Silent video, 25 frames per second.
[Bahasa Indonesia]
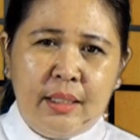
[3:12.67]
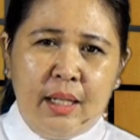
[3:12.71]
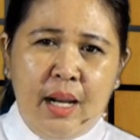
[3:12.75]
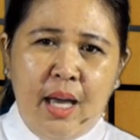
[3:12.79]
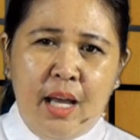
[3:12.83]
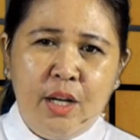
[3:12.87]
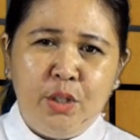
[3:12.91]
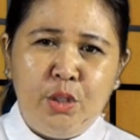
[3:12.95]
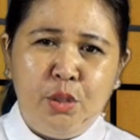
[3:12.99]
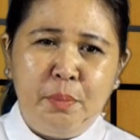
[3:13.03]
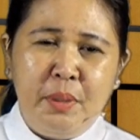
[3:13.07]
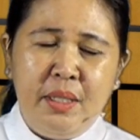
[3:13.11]

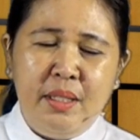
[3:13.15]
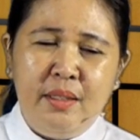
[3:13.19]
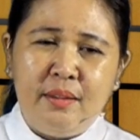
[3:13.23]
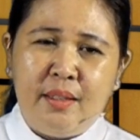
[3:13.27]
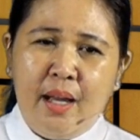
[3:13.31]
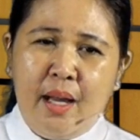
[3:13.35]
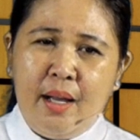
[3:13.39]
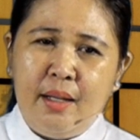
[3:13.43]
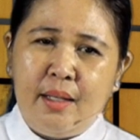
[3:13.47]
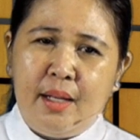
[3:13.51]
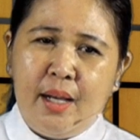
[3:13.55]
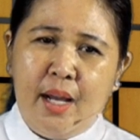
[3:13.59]
Telah
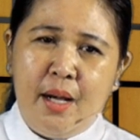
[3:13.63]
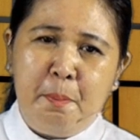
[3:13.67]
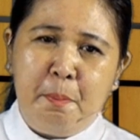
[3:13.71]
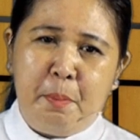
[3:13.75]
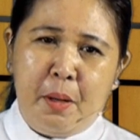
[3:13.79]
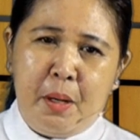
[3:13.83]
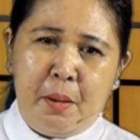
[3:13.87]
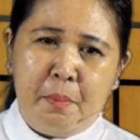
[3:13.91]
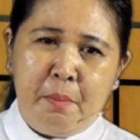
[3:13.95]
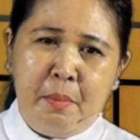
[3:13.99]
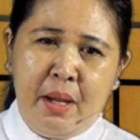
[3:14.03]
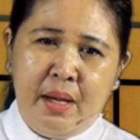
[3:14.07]

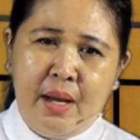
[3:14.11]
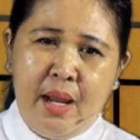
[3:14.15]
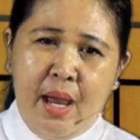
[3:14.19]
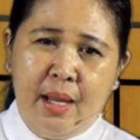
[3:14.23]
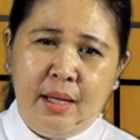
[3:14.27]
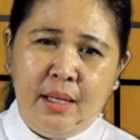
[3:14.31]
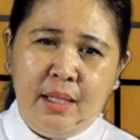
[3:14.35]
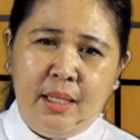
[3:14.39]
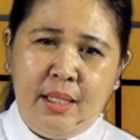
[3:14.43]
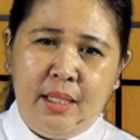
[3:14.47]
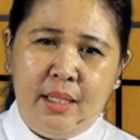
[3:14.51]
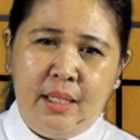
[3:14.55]
kubentangkan
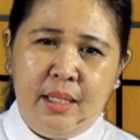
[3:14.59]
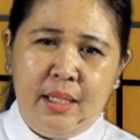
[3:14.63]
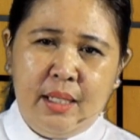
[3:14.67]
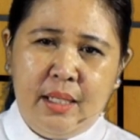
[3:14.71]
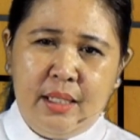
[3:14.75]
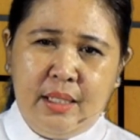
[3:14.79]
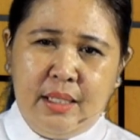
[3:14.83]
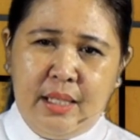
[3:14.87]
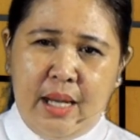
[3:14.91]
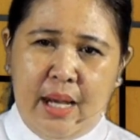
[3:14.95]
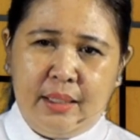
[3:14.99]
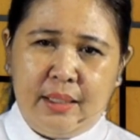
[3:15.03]
permadani
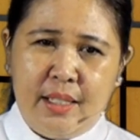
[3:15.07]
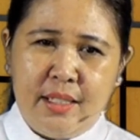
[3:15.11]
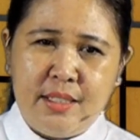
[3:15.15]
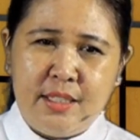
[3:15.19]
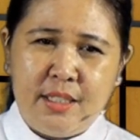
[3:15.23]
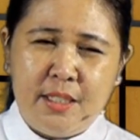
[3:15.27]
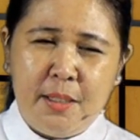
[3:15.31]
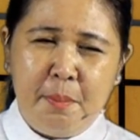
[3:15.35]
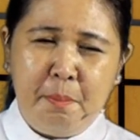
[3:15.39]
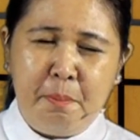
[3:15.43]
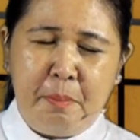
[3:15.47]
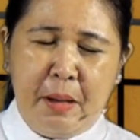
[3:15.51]
di
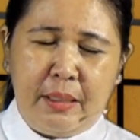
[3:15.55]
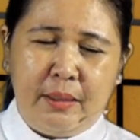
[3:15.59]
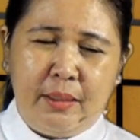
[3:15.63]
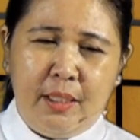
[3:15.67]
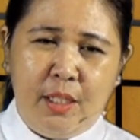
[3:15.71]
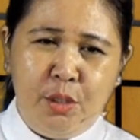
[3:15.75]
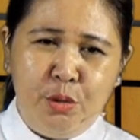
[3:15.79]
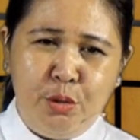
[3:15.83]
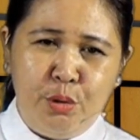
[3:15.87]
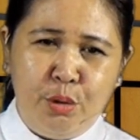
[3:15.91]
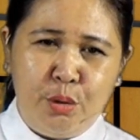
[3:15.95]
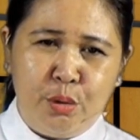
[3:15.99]
atas
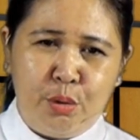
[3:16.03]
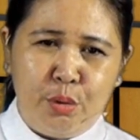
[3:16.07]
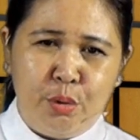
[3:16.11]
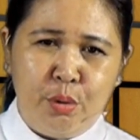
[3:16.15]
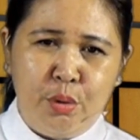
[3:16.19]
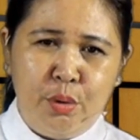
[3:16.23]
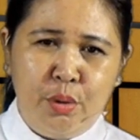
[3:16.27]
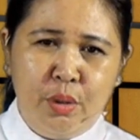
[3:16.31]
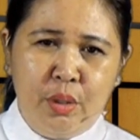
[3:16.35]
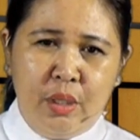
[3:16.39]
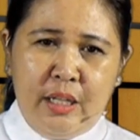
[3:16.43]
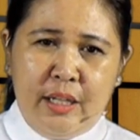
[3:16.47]
tempat
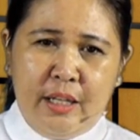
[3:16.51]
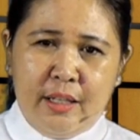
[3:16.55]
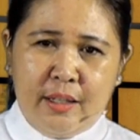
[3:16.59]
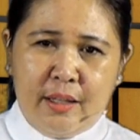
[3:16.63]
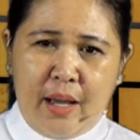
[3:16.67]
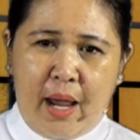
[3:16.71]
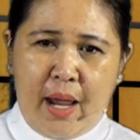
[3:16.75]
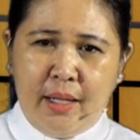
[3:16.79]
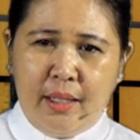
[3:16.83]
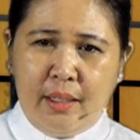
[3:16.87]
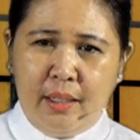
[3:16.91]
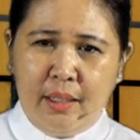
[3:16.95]
tidurku,
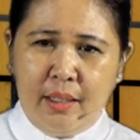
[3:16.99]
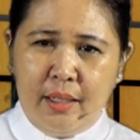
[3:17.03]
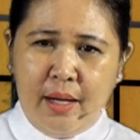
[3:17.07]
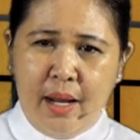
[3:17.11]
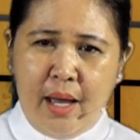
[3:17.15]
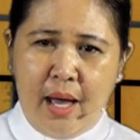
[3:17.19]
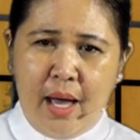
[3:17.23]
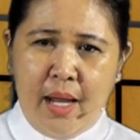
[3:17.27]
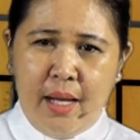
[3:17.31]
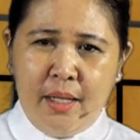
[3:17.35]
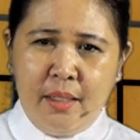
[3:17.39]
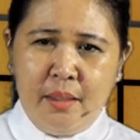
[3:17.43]
kain
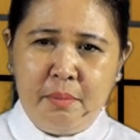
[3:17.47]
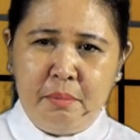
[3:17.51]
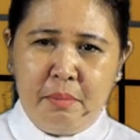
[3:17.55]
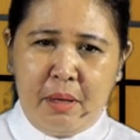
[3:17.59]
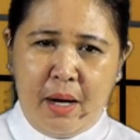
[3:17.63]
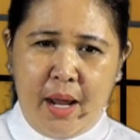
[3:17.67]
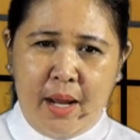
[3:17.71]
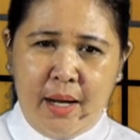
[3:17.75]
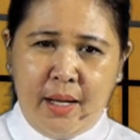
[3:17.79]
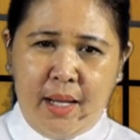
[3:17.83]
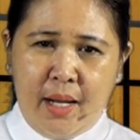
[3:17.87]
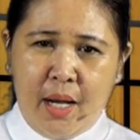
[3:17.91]

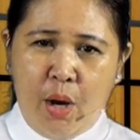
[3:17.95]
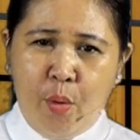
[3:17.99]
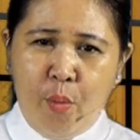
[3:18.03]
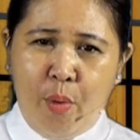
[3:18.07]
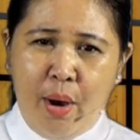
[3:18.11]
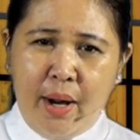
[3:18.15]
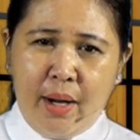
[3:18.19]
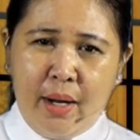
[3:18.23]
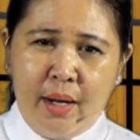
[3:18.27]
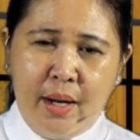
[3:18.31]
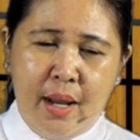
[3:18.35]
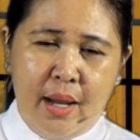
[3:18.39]
lenan
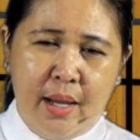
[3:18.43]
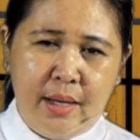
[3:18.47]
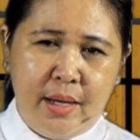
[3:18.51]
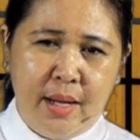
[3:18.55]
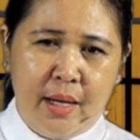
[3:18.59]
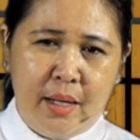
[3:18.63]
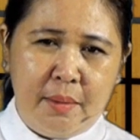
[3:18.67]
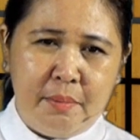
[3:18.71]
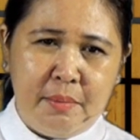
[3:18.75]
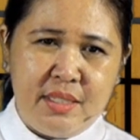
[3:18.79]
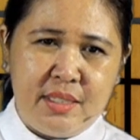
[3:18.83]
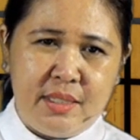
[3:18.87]
beraneka warna
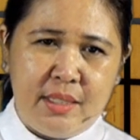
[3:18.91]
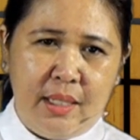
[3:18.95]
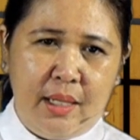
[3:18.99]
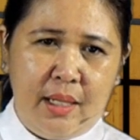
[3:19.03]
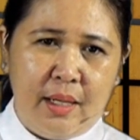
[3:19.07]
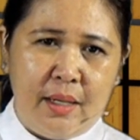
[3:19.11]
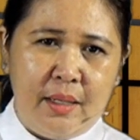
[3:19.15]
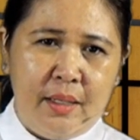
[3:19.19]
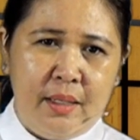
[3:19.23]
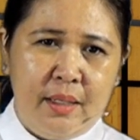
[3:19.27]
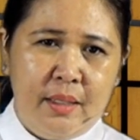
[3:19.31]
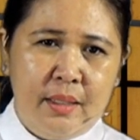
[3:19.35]
dari
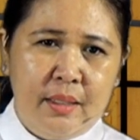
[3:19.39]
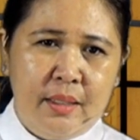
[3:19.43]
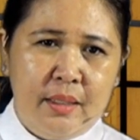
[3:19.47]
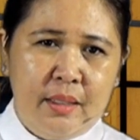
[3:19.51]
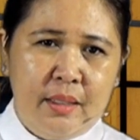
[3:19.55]
Mesir.